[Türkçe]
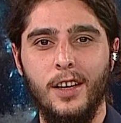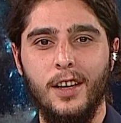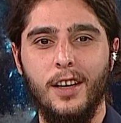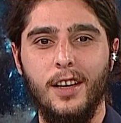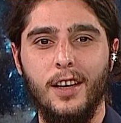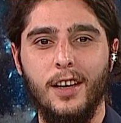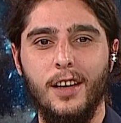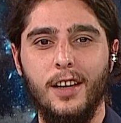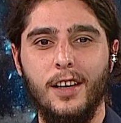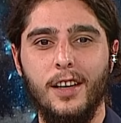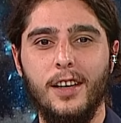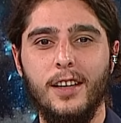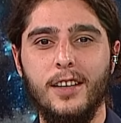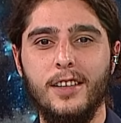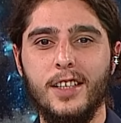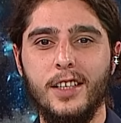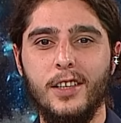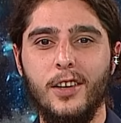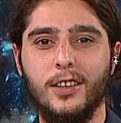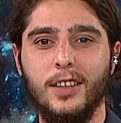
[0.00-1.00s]
E,
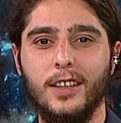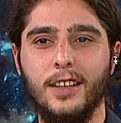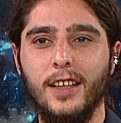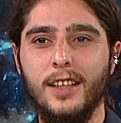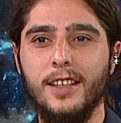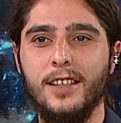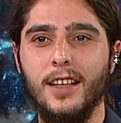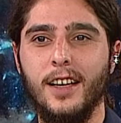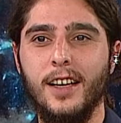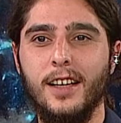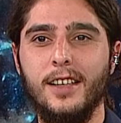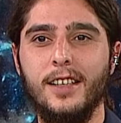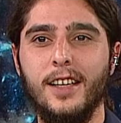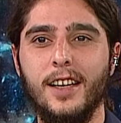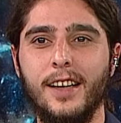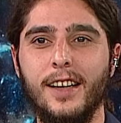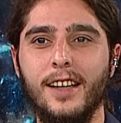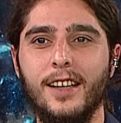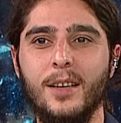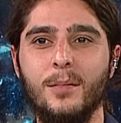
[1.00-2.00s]
ikinci noktada işte aynı
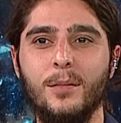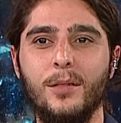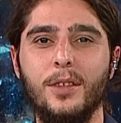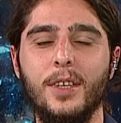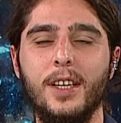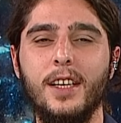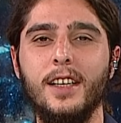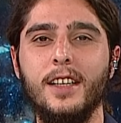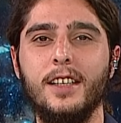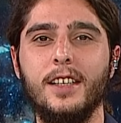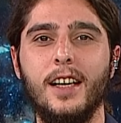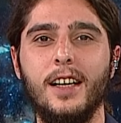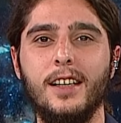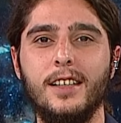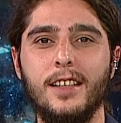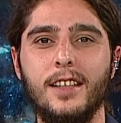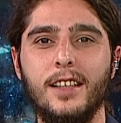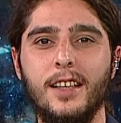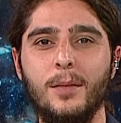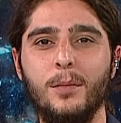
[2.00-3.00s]
şekilde bunların
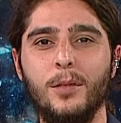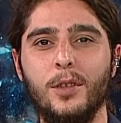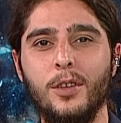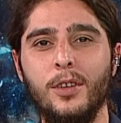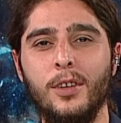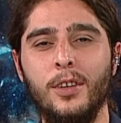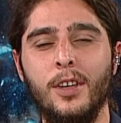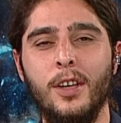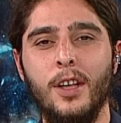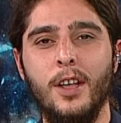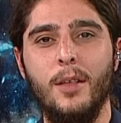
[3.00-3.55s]
içerisinde bunu